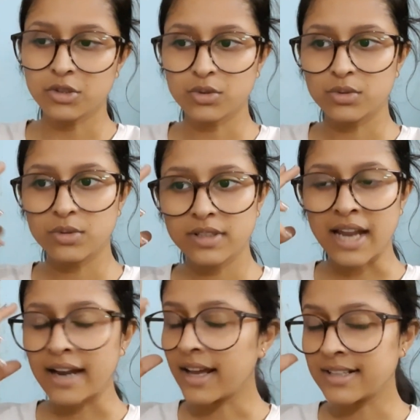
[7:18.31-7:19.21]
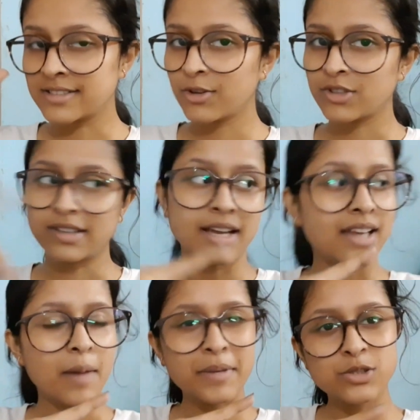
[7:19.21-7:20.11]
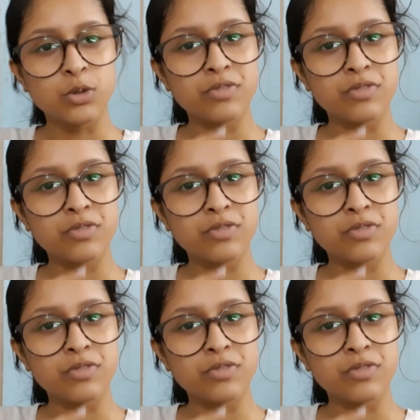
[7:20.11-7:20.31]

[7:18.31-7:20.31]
तो रहना इजी हो जाता है एंड यहाँ पे